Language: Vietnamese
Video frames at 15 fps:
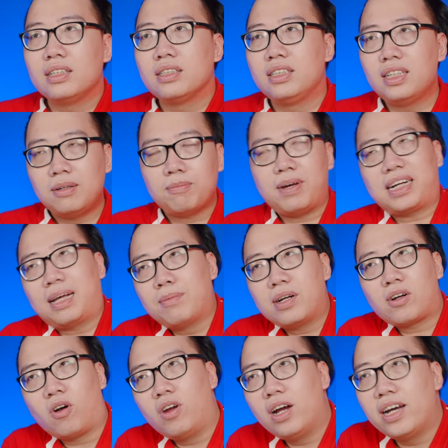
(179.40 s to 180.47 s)
nhưng mà cái
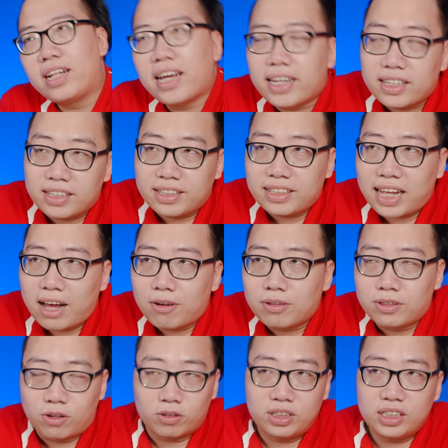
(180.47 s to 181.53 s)
mức có lời này thì như nào
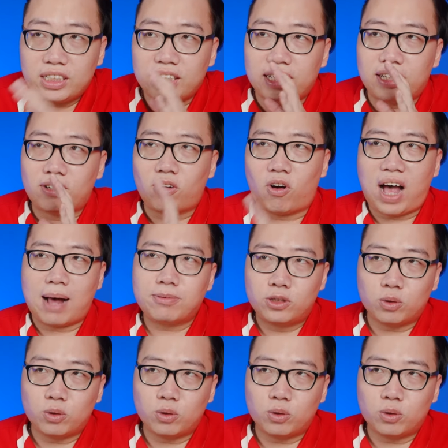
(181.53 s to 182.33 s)
nó chỉ có áp